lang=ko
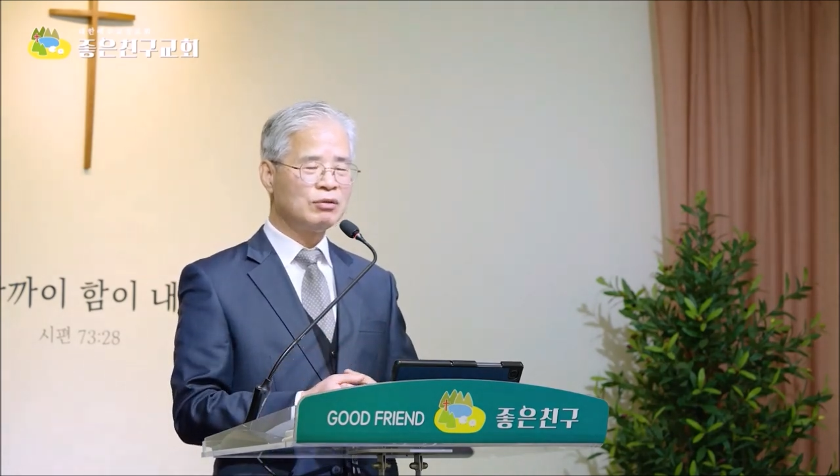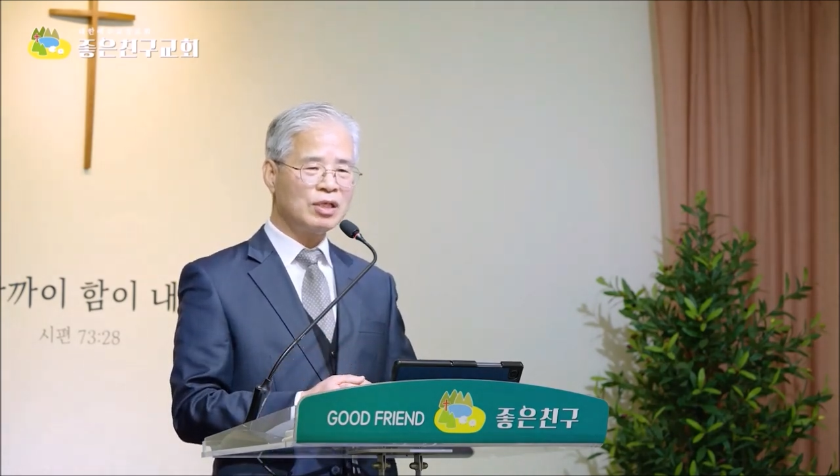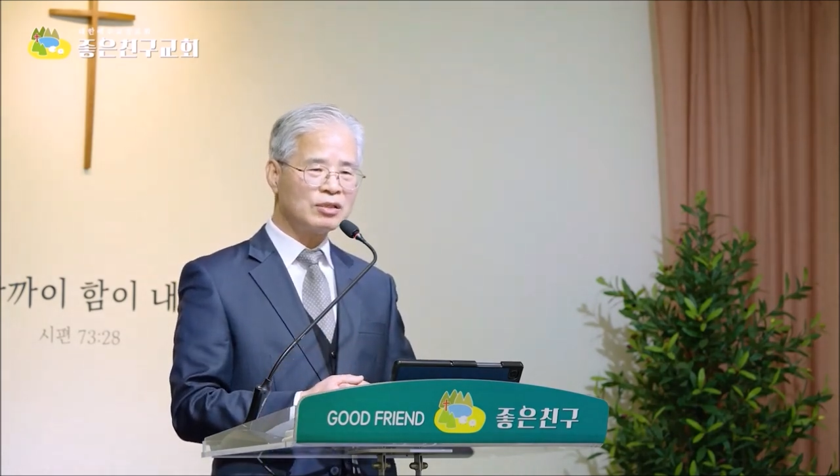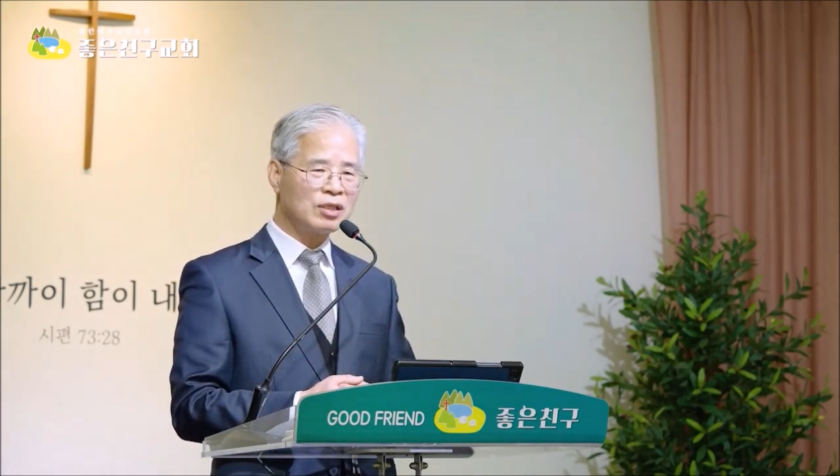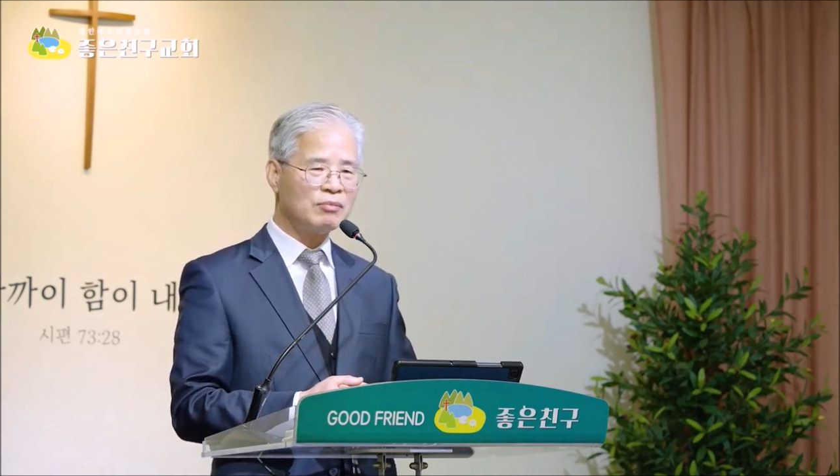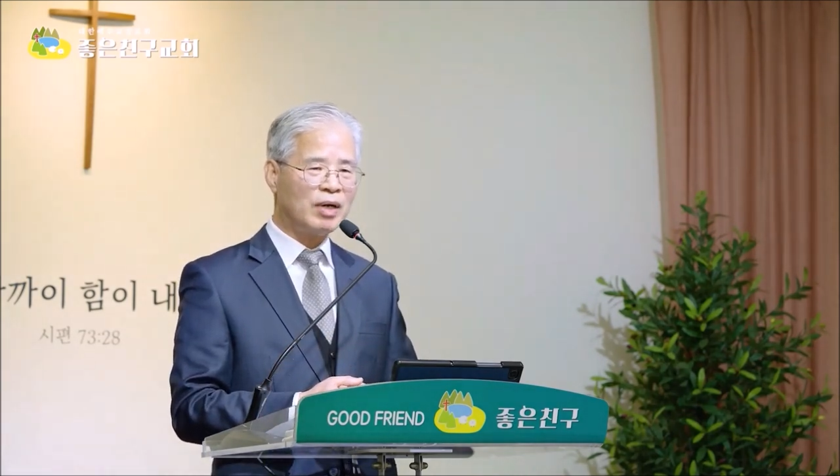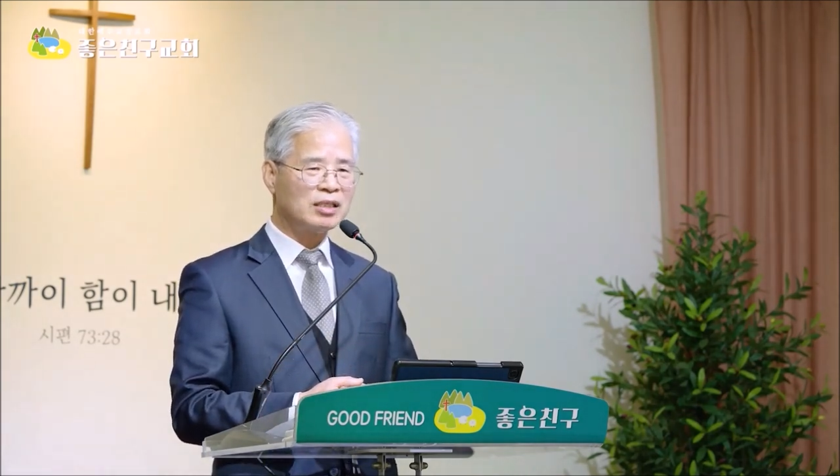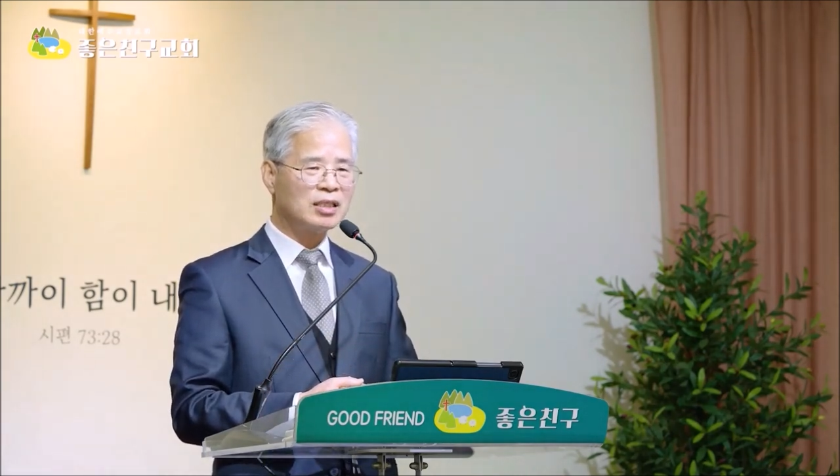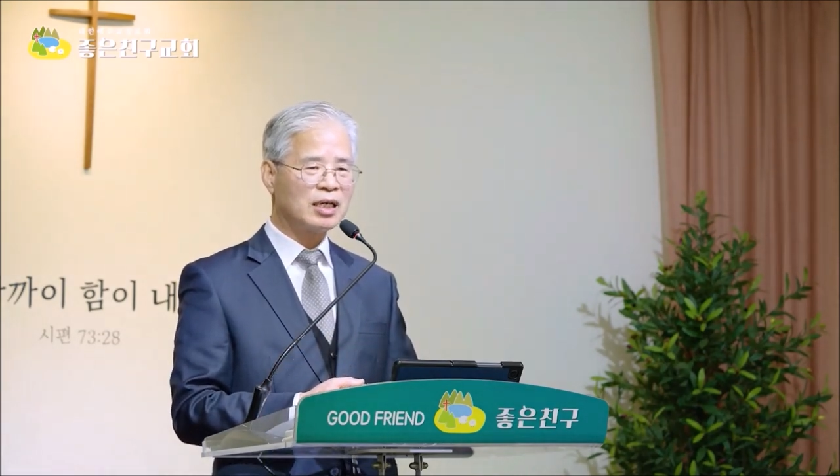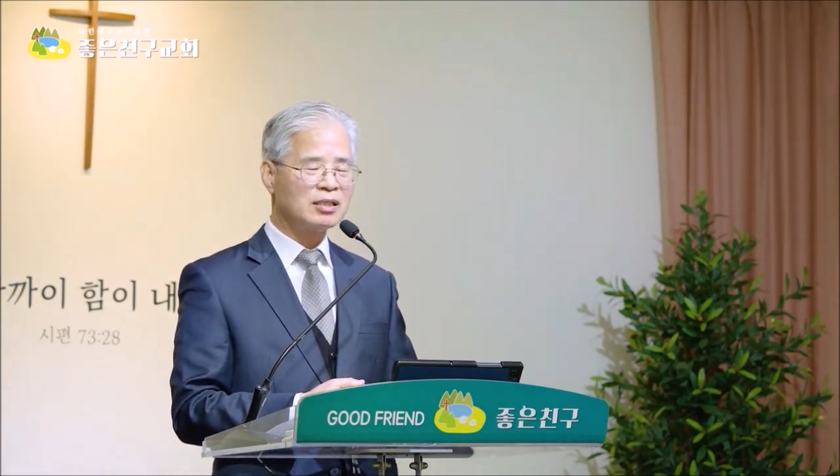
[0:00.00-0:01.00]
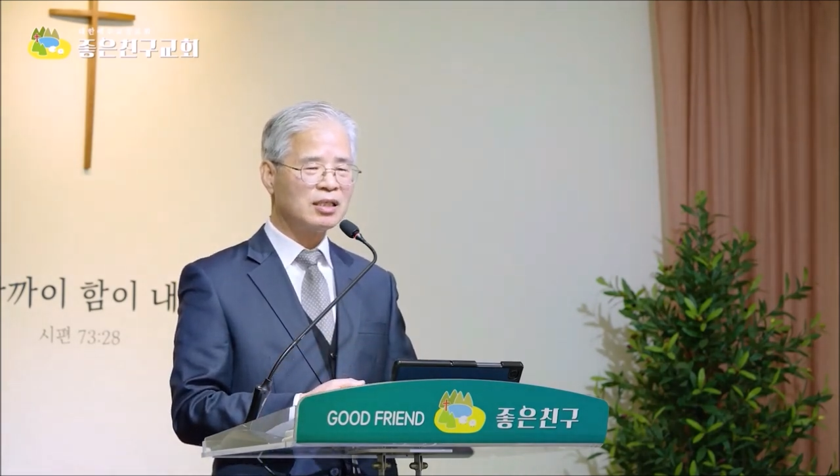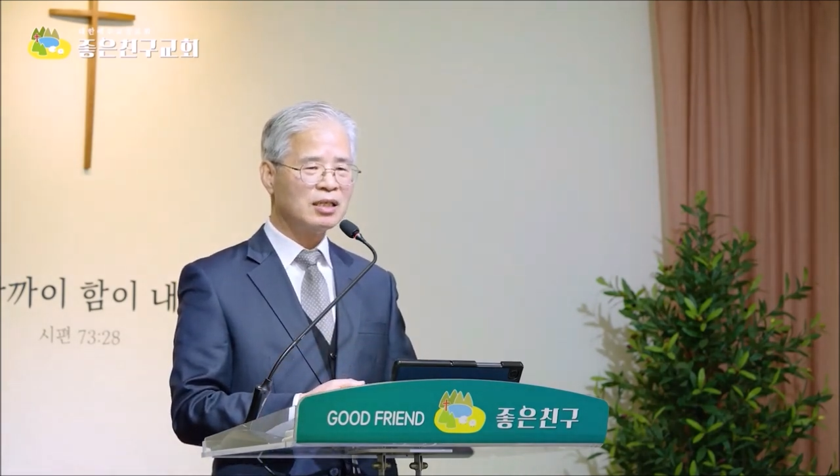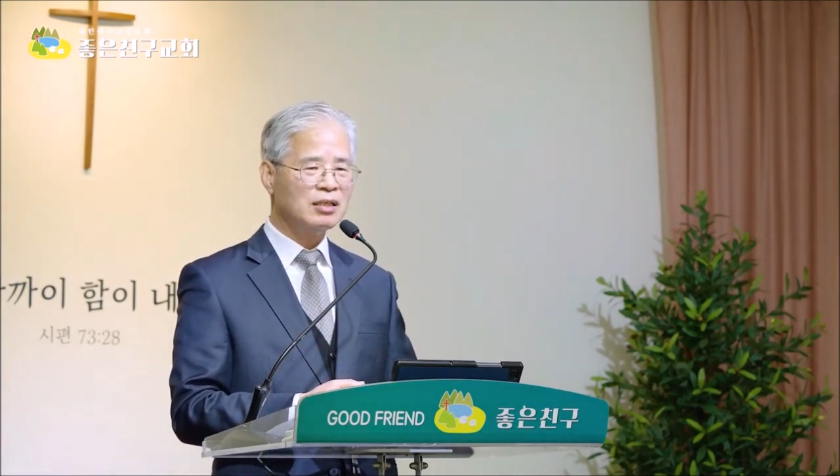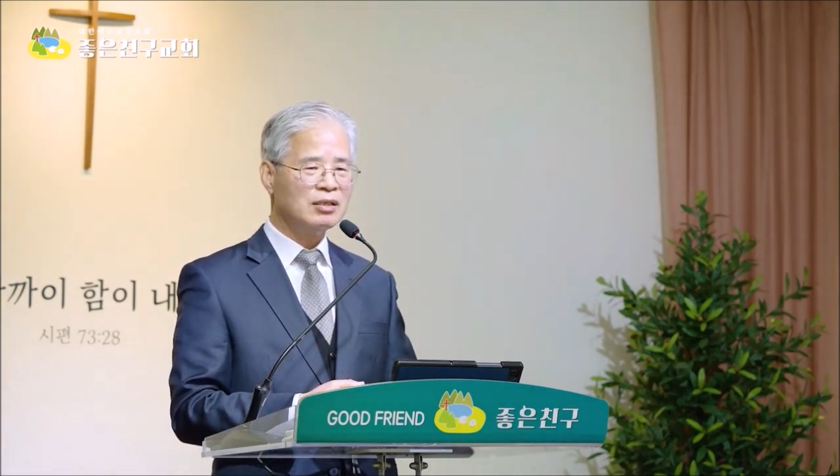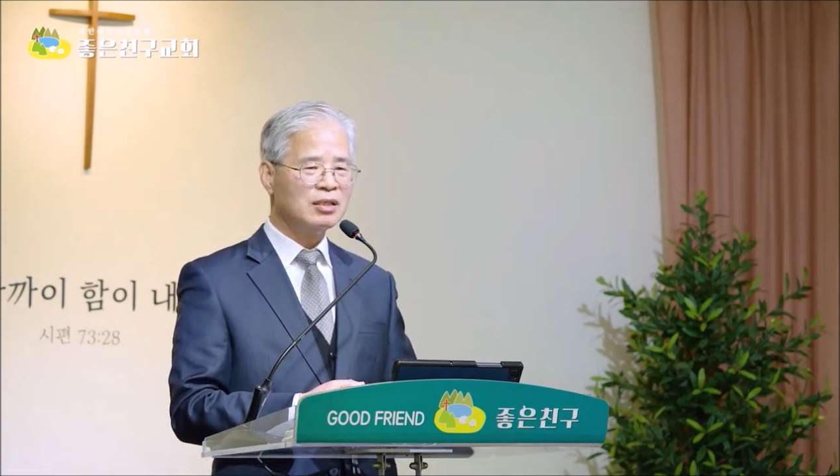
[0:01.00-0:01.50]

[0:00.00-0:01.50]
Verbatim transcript: 어떻게 저렇게 말을 잘하지?